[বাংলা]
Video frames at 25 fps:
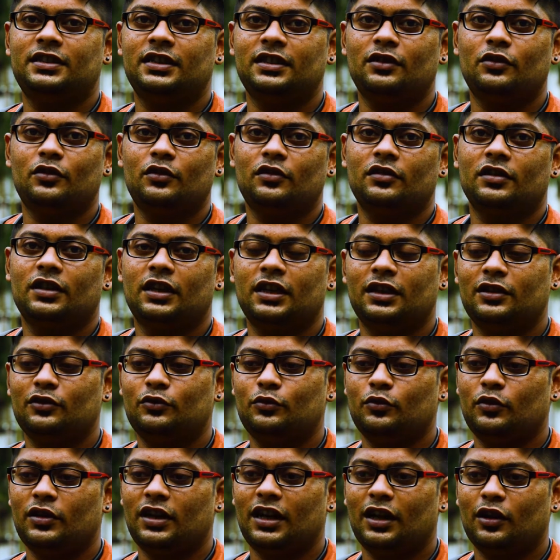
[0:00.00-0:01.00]
ছিল
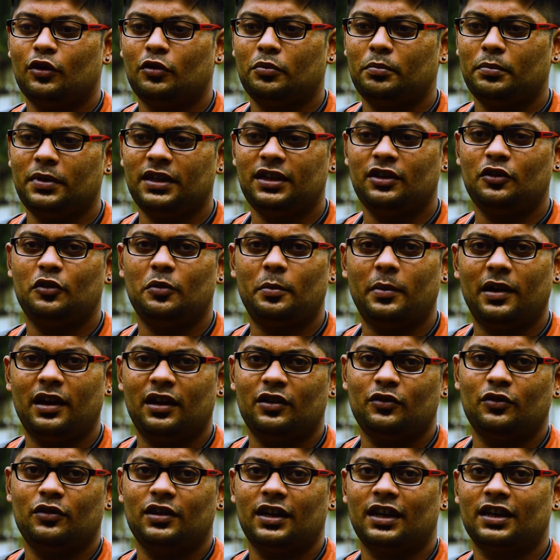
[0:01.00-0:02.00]
কিন্তু এরকম ভিডিও
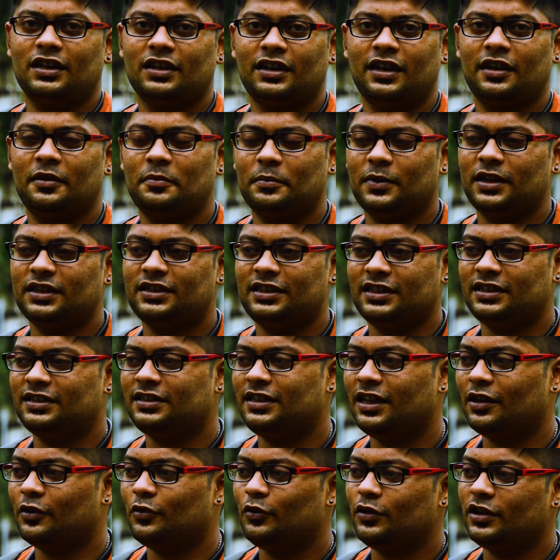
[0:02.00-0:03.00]
বানানোর একটা আমরা
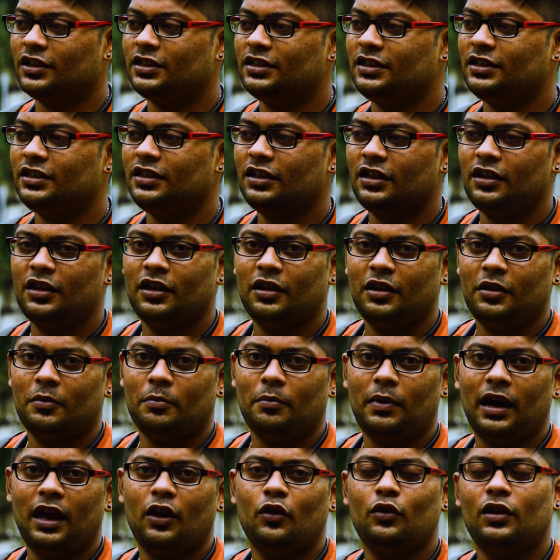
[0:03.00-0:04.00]
চেষ্টা করেছি
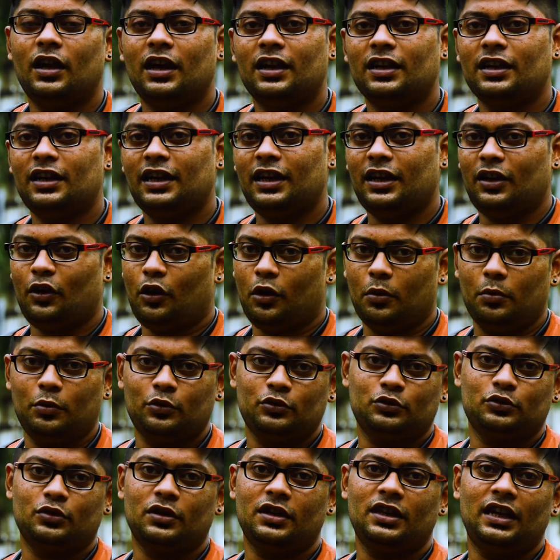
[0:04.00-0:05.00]
ভালো লাগলে
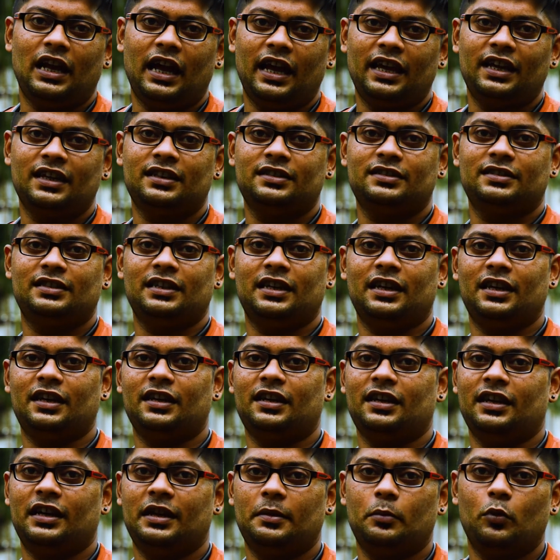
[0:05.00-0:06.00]
অবশ্যই লাইক শেয়ার
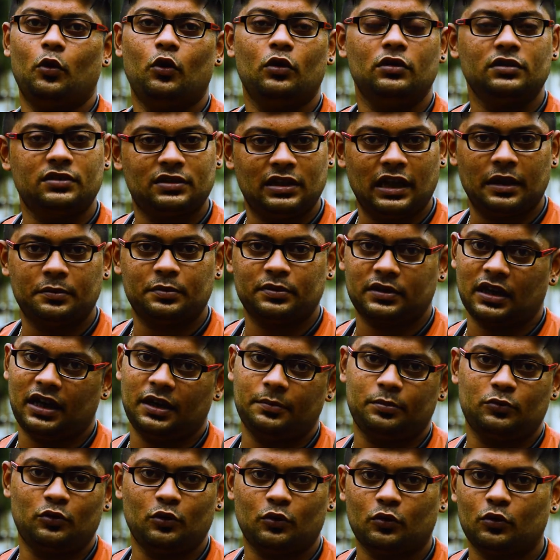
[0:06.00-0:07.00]
এবং
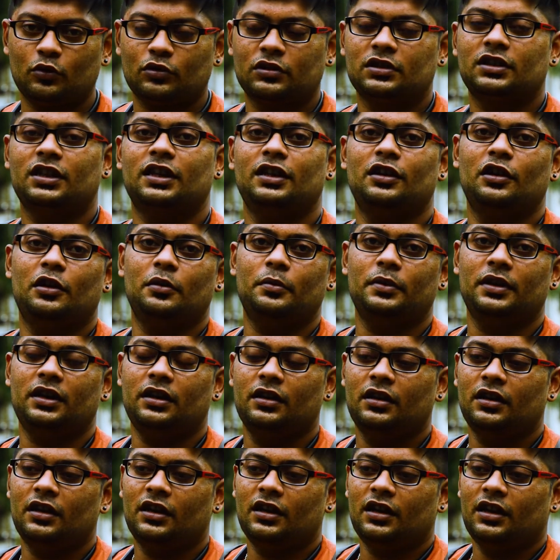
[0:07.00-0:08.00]
সাবস্ক্রাইব তো করতেই হবে
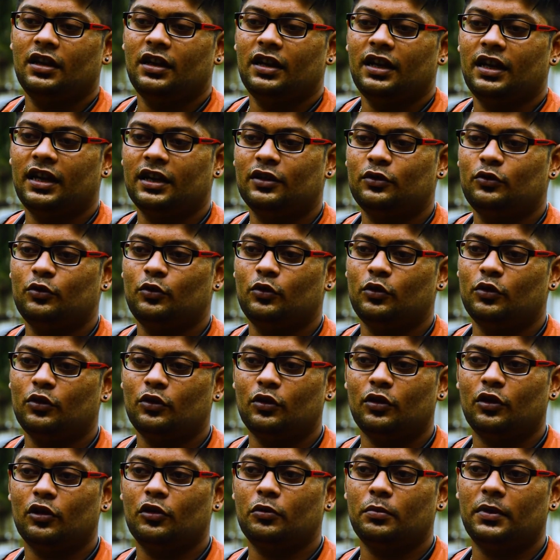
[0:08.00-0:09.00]
একটু
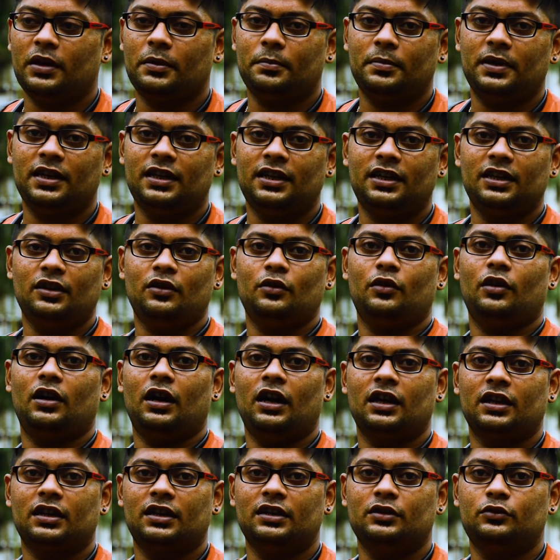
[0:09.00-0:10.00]
অন্যরকমের ভিডিও
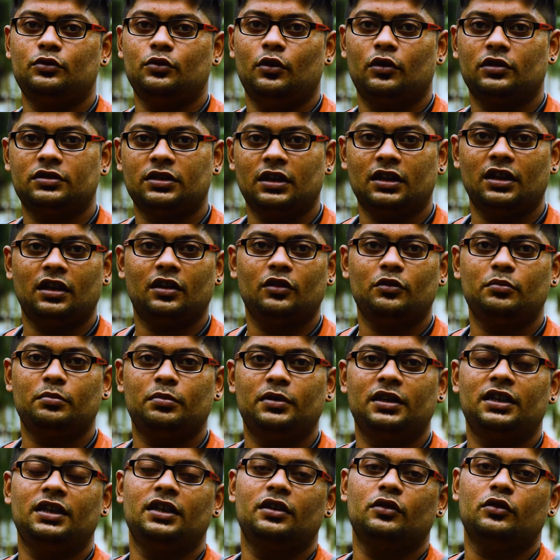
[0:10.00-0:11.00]
আর কিছু অসাধারণ
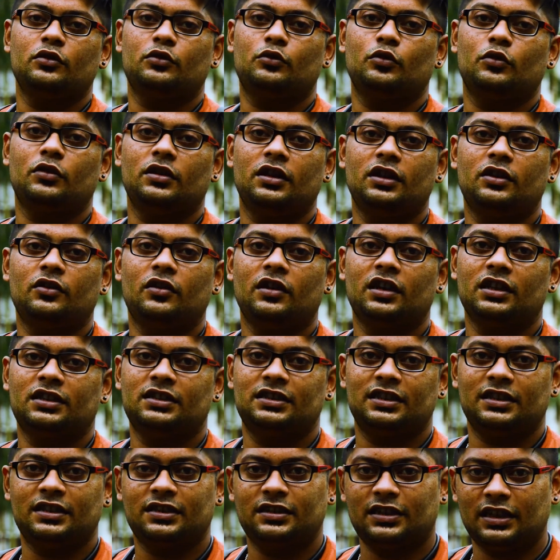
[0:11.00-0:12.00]
ভিডিও তৈরি করার
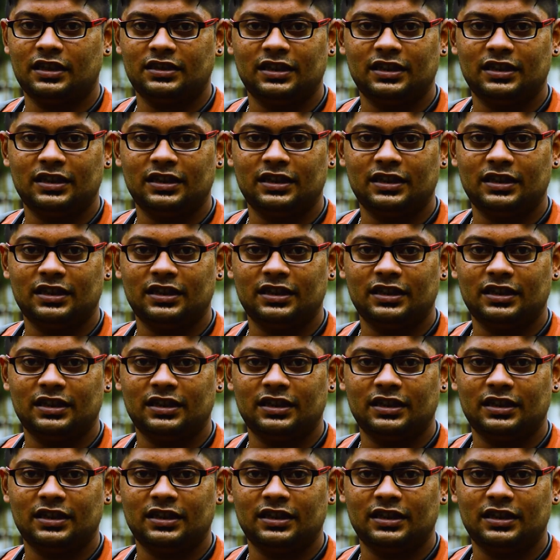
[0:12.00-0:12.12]
চেষ্টা